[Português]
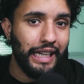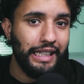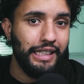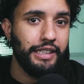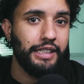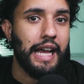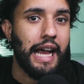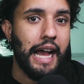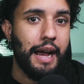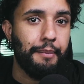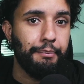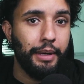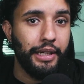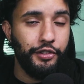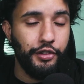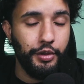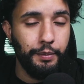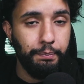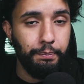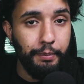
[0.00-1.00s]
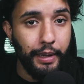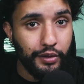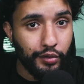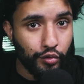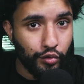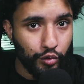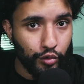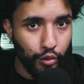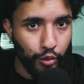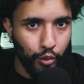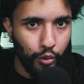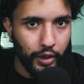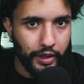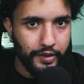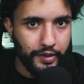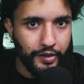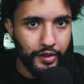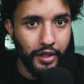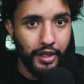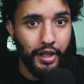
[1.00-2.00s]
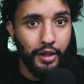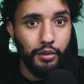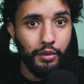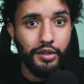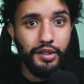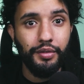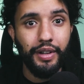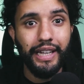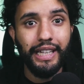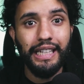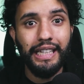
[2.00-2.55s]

ali na aba de pessoas, você vai